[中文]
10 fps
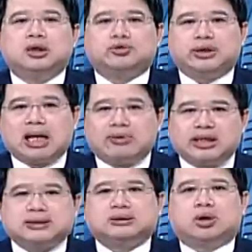所以它会
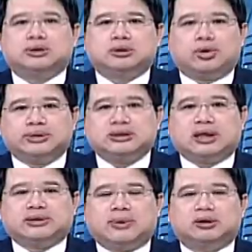一直投资，投资
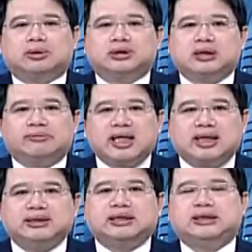到什么？投资到那
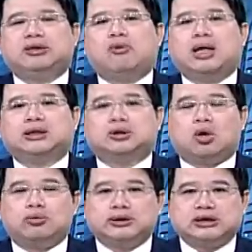个计划的
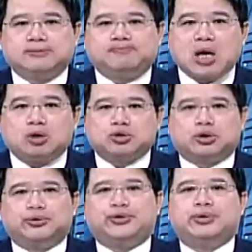投资报
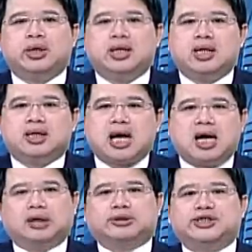酬率
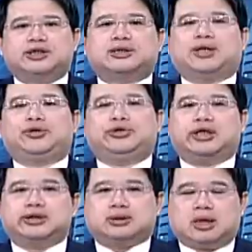刚好等于市场利率
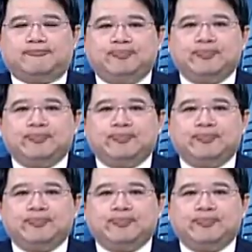的时候